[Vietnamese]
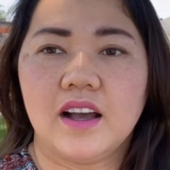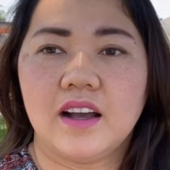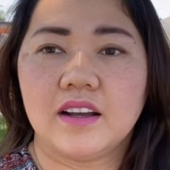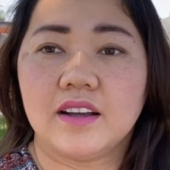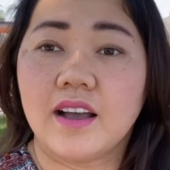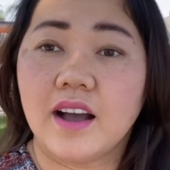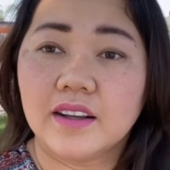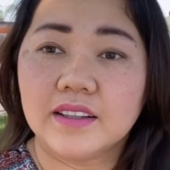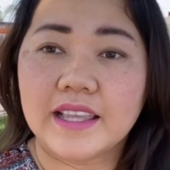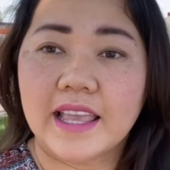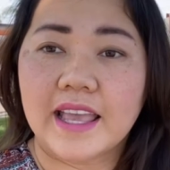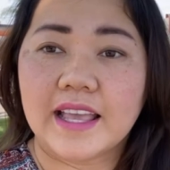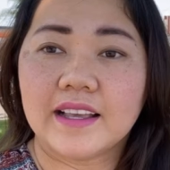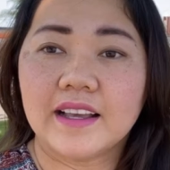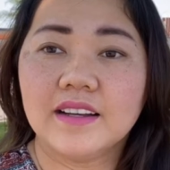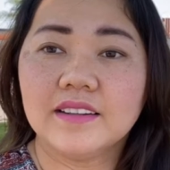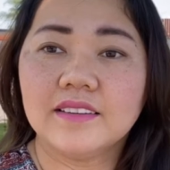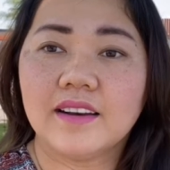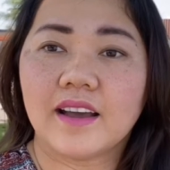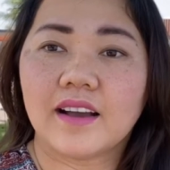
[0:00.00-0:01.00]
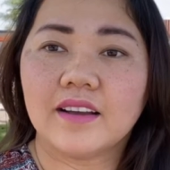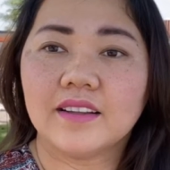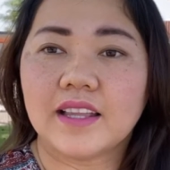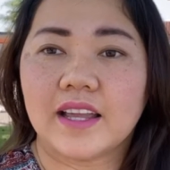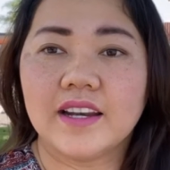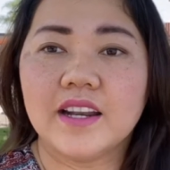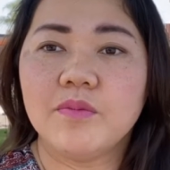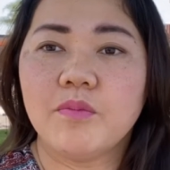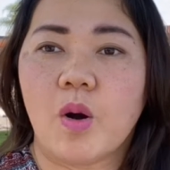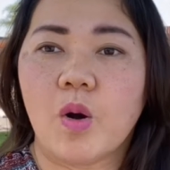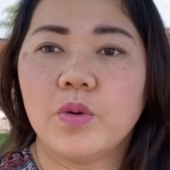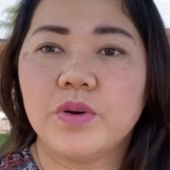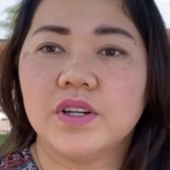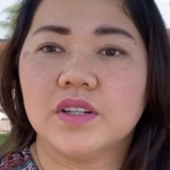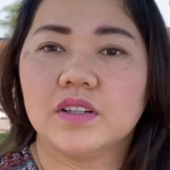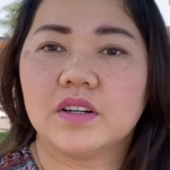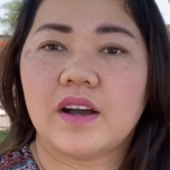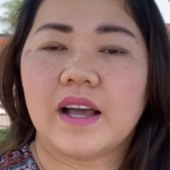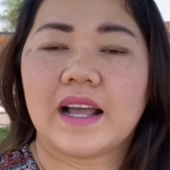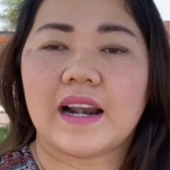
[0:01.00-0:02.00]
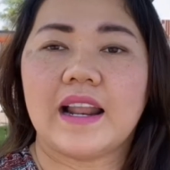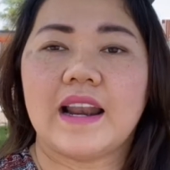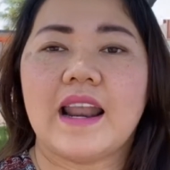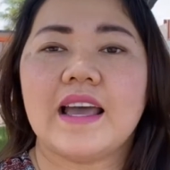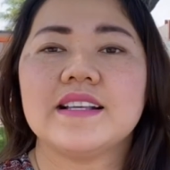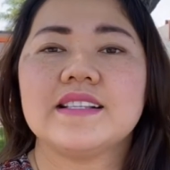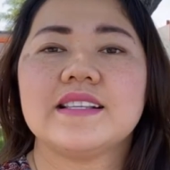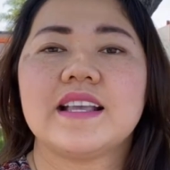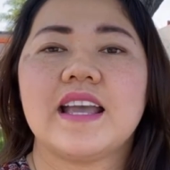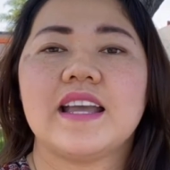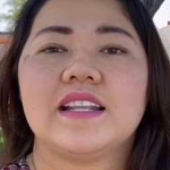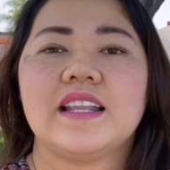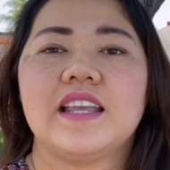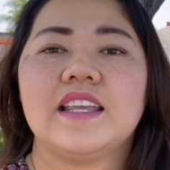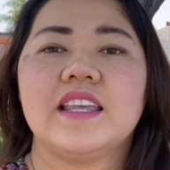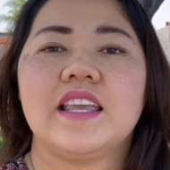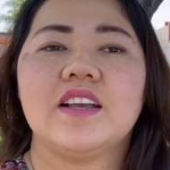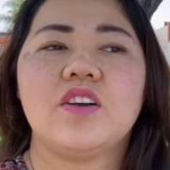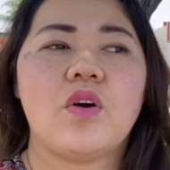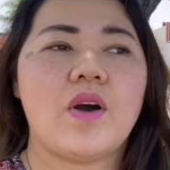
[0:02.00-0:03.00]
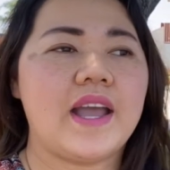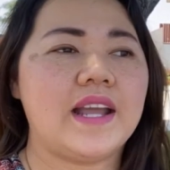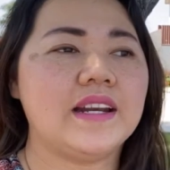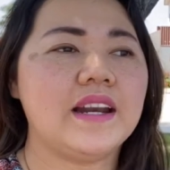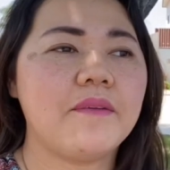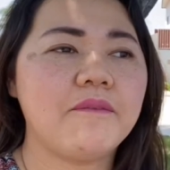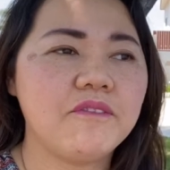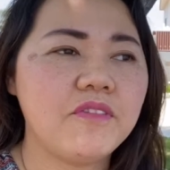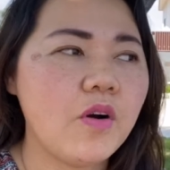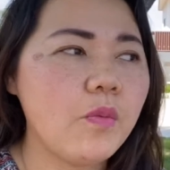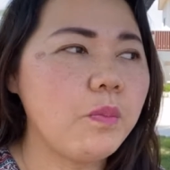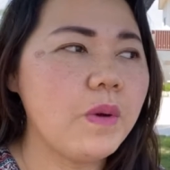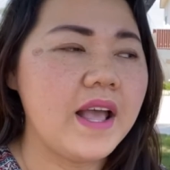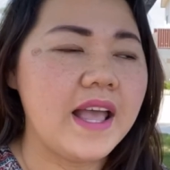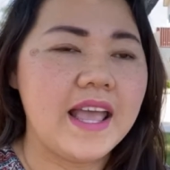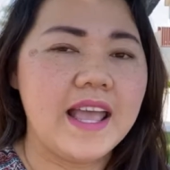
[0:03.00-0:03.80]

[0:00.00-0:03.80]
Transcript: gần nhà Ngân là có thể đi bộ được hoặc là lái xe thì chỉ khoảng 5 phút.